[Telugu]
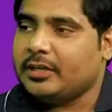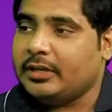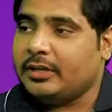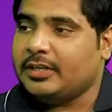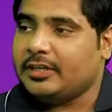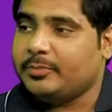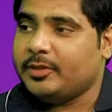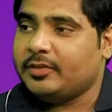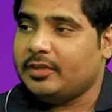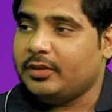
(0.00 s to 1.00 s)
ఎలాంటి
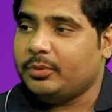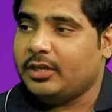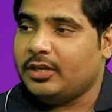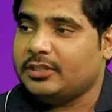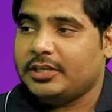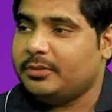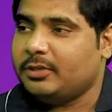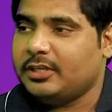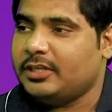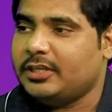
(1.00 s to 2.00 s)
ఎక్స్పీరియన్స్ లేకుండా అలా చేయడం
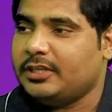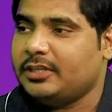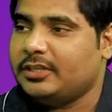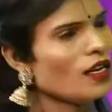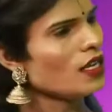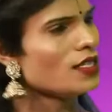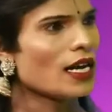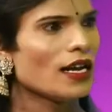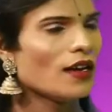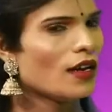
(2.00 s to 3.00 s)
అంటే గ్రేట్ కదా
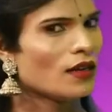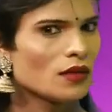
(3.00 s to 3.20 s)
చాలా